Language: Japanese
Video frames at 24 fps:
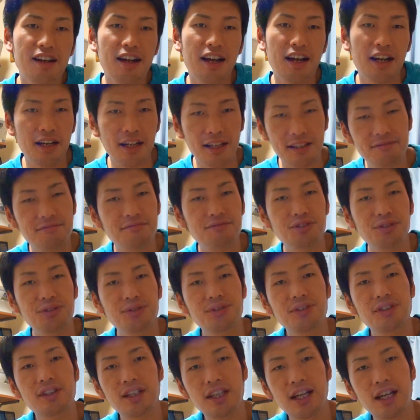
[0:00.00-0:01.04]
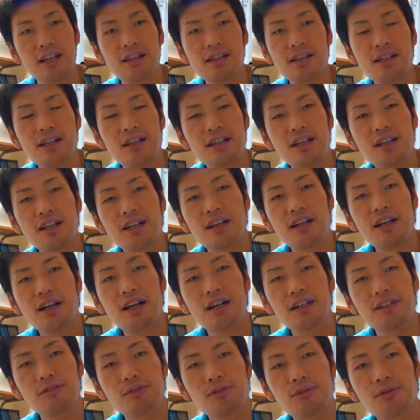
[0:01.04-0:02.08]
はい、ということでね。
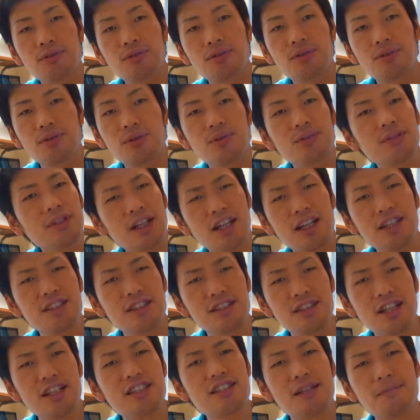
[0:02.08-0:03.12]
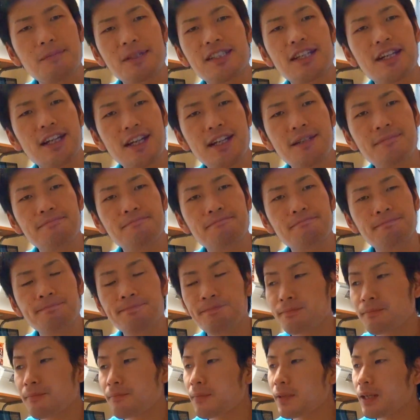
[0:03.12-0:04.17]
あのー、こんな感じになっちゃいましたね。う
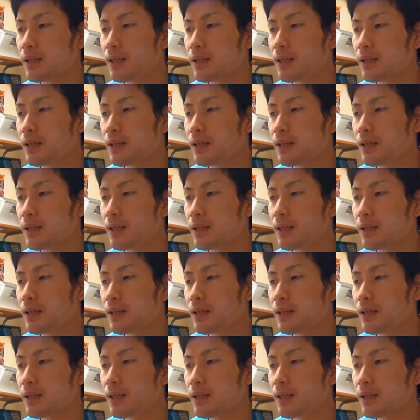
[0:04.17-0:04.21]
ん。